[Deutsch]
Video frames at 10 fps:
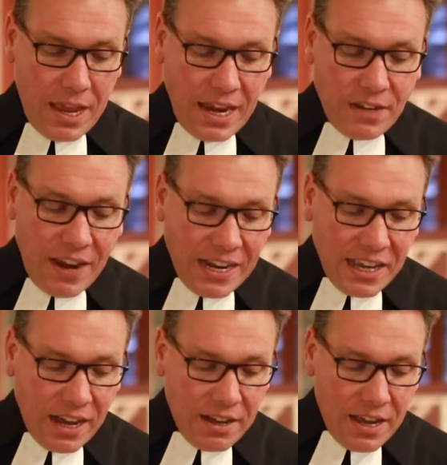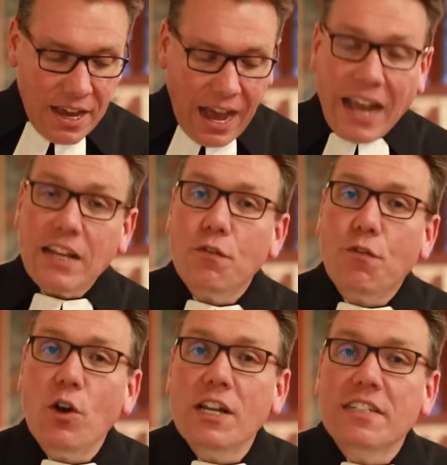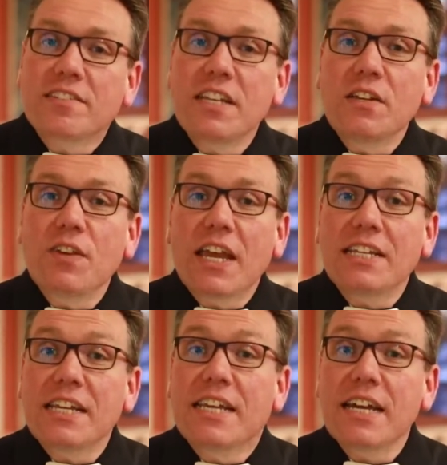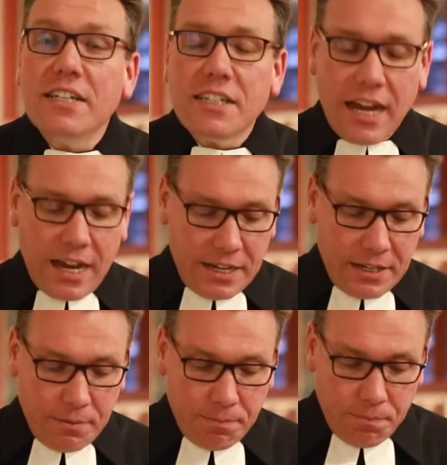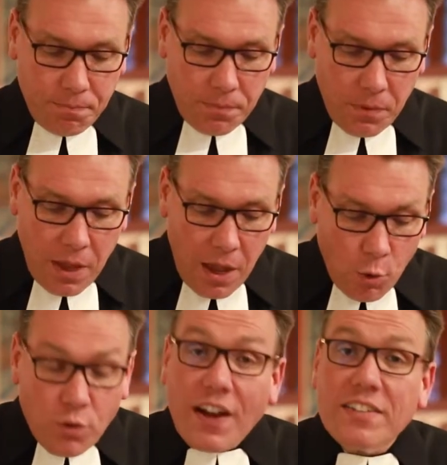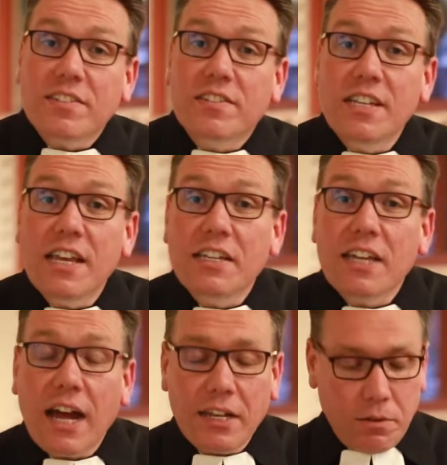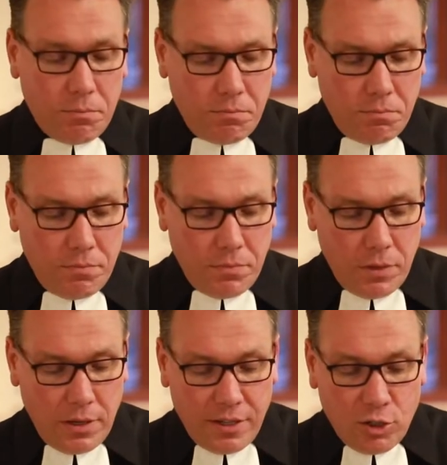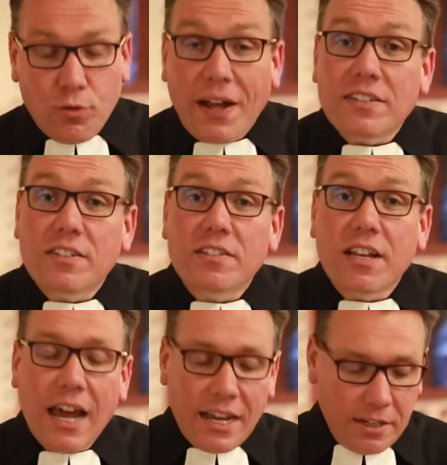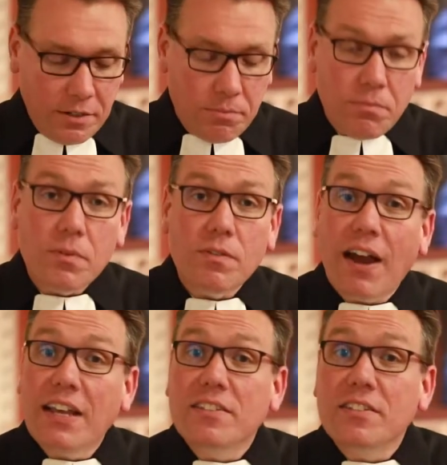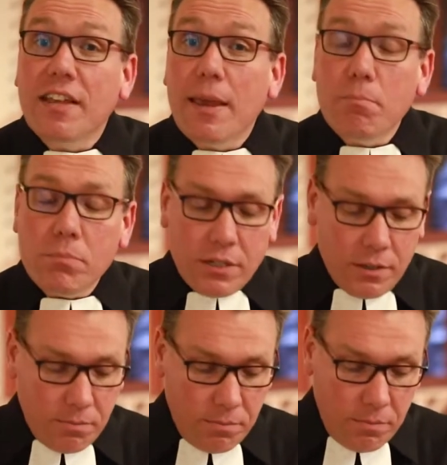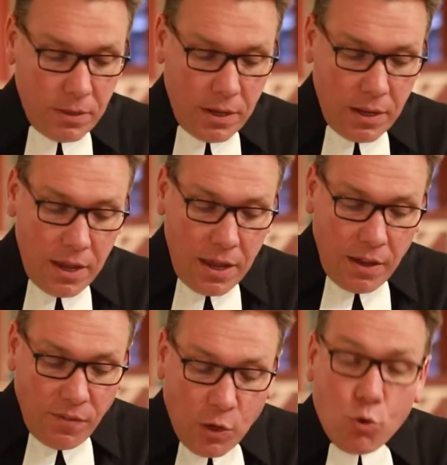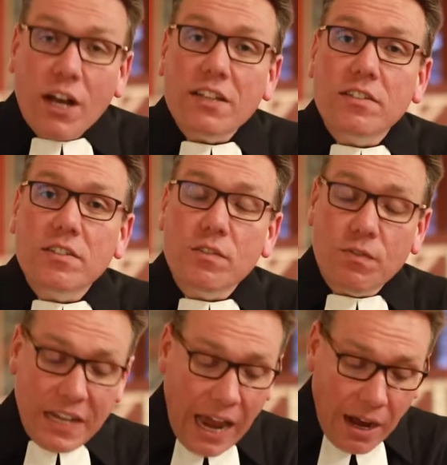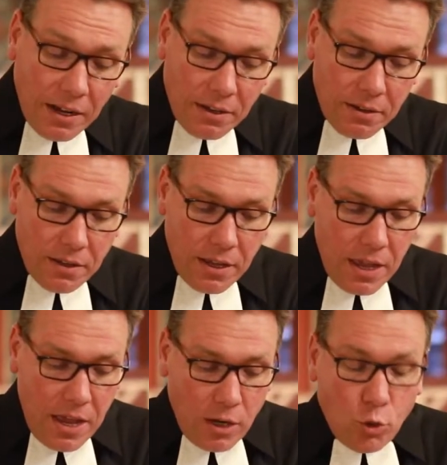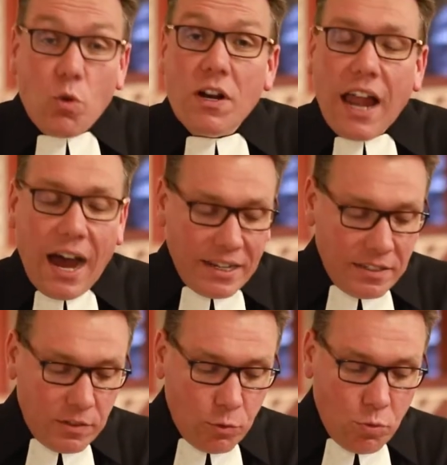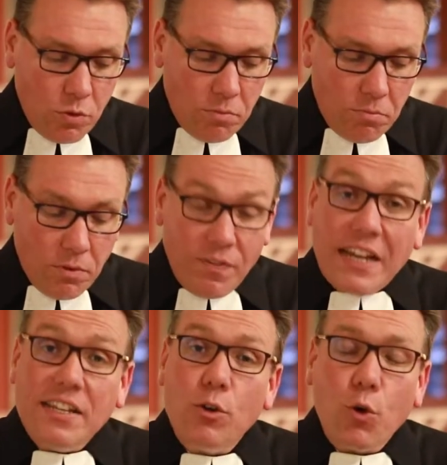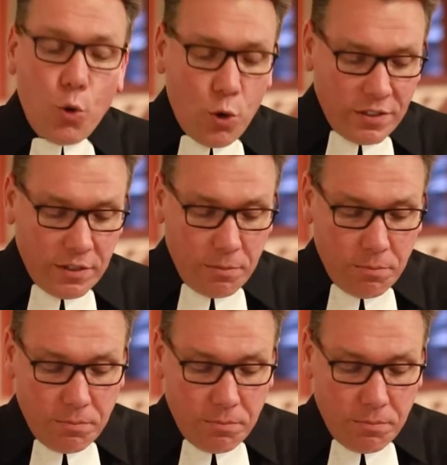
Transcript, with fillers: In welcher Reihenfolge ziehen wir in die Kirche ein? Und was ziehe ich an? Schwarzes Kleid? Weißes Hemd? Wie kurz? Wie lang? Dunkler Anzug, welche Größe?